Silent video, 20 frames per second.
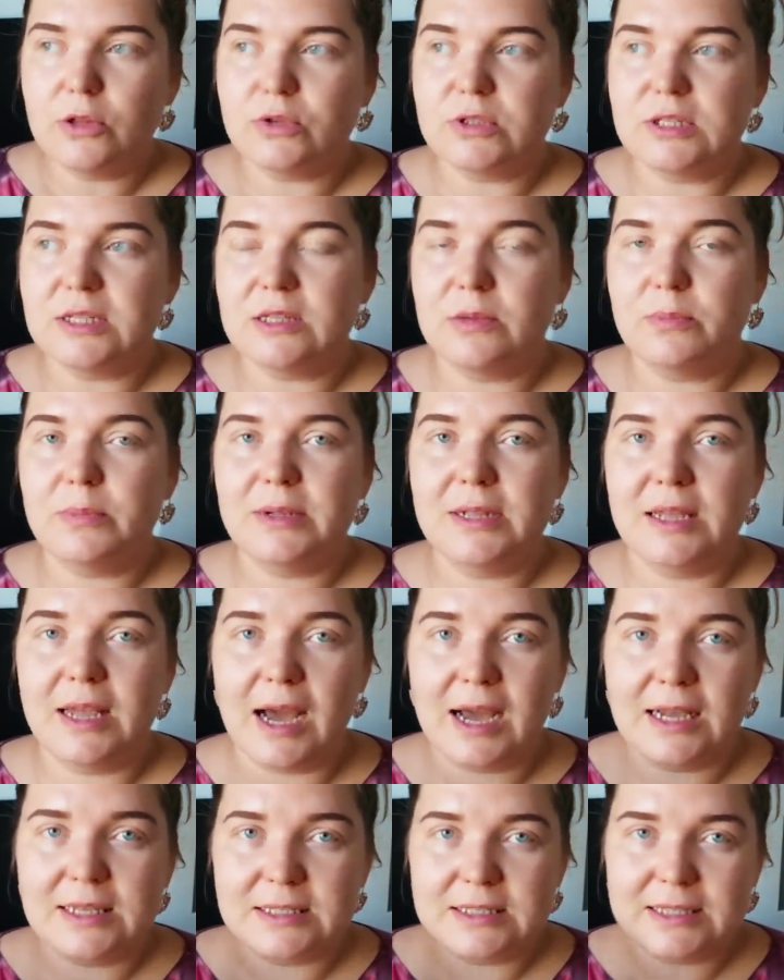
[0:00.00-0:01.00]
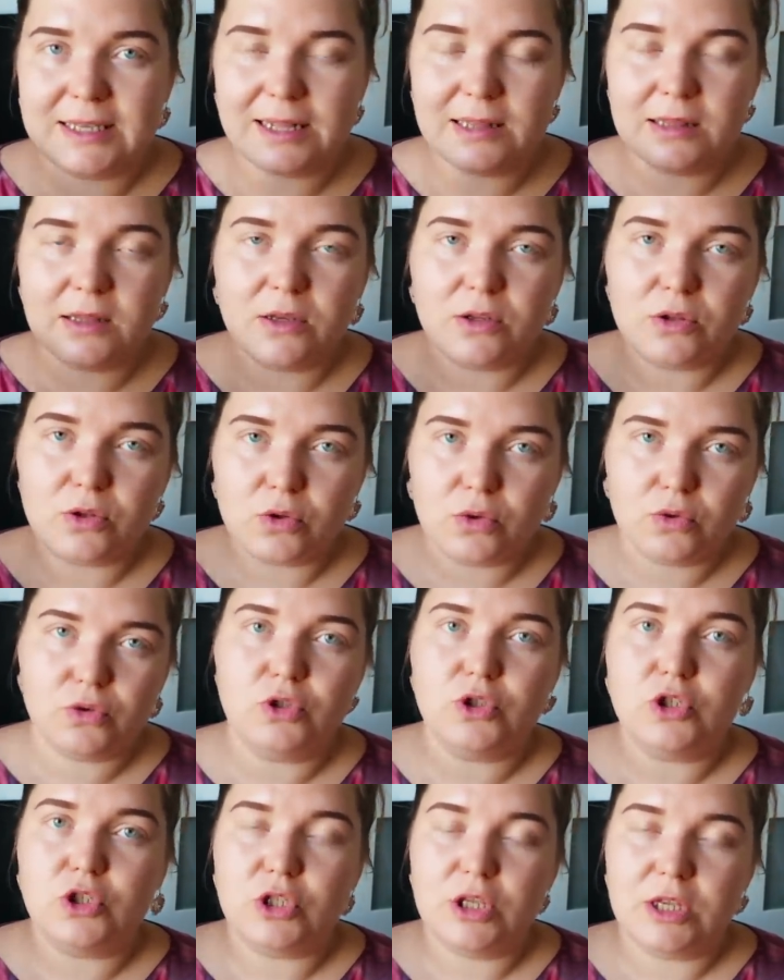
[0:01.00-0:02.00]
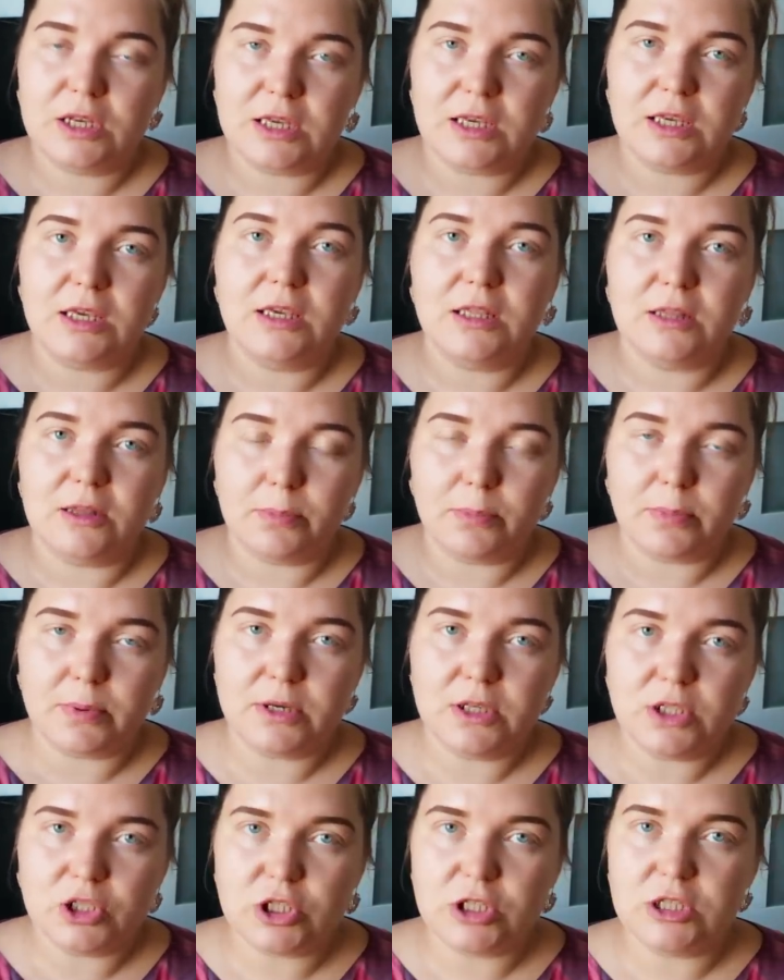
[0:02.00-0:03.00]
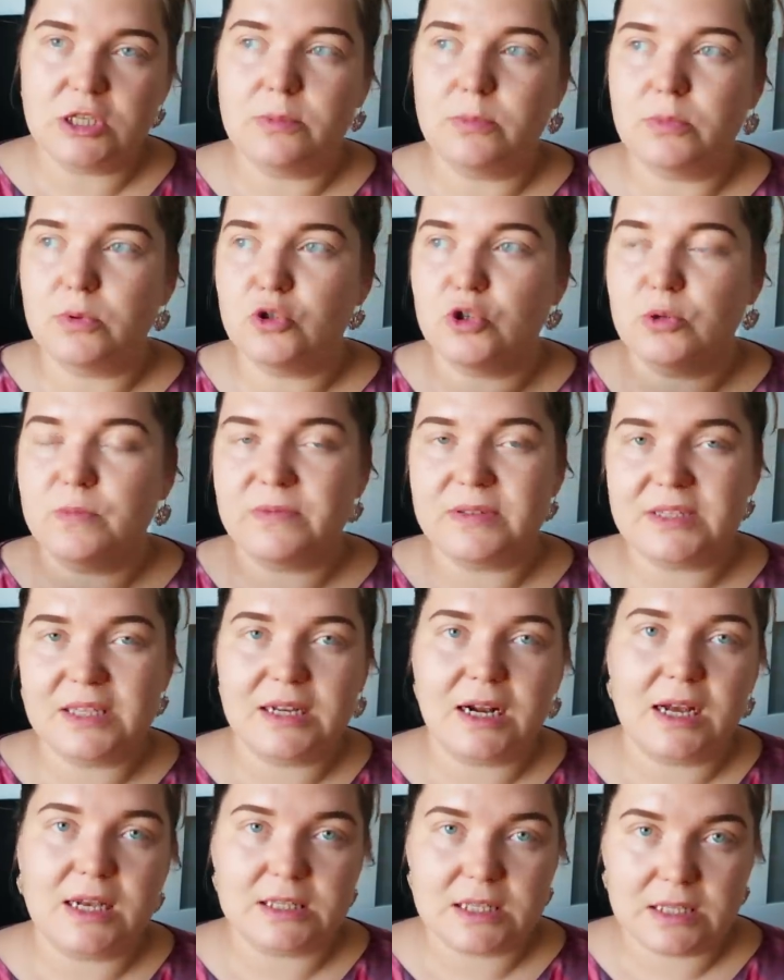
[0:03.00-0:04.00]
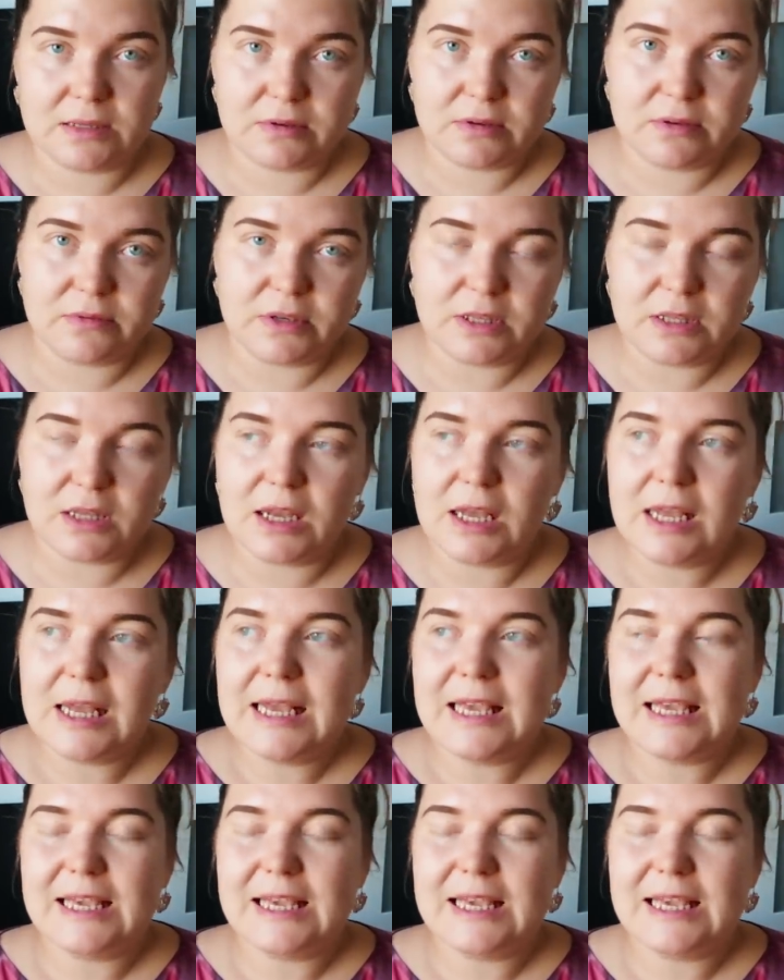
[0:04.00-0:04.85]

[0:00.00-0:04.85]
То есть это были отдельные точечные какие-то прыщики, причем все разного вида,